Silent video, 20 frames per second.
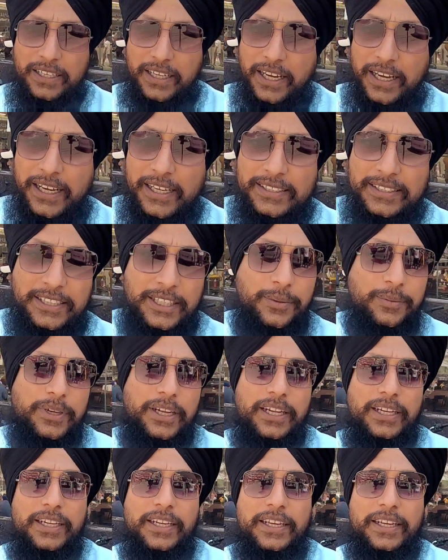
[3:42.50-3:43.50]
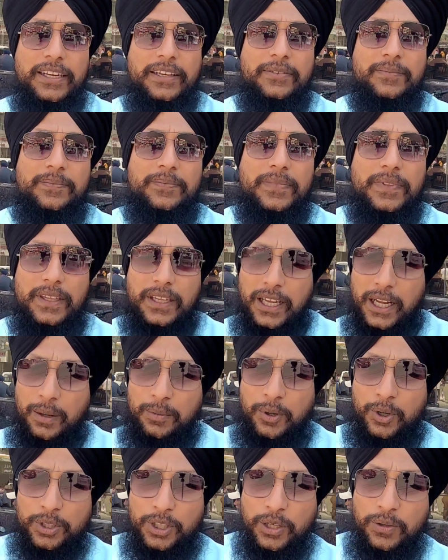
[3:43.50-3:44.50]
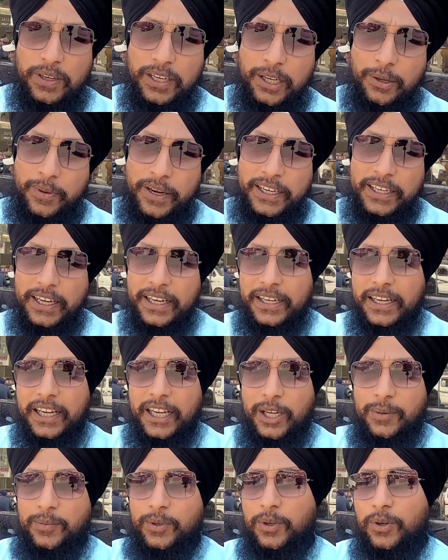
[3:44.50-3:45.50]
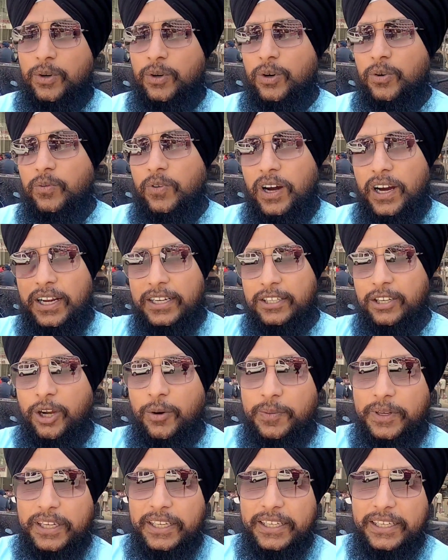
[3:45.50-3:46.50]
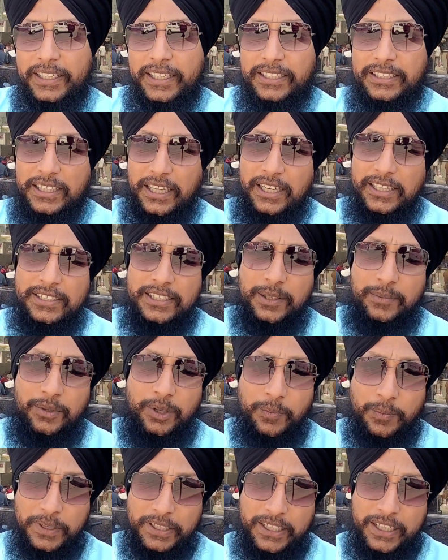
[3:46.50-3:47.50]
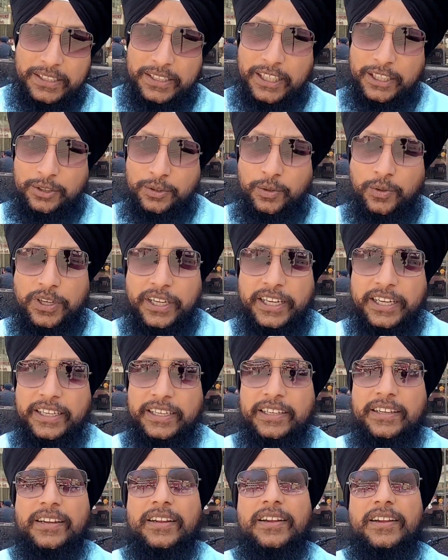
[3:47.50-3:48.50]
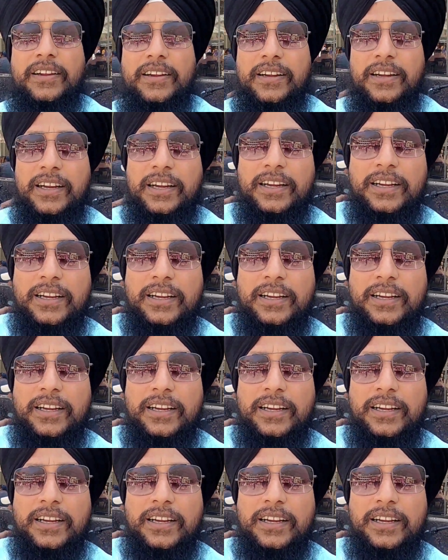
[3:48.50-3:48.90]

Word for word: खा लिया है सिम ले ली है अब होटल वाला भाई आ रहा है हम लोगों को वहाँ ड्रॉप करने के लिए जहाँ से हम लोग पदयात्रा शुरू करेंगे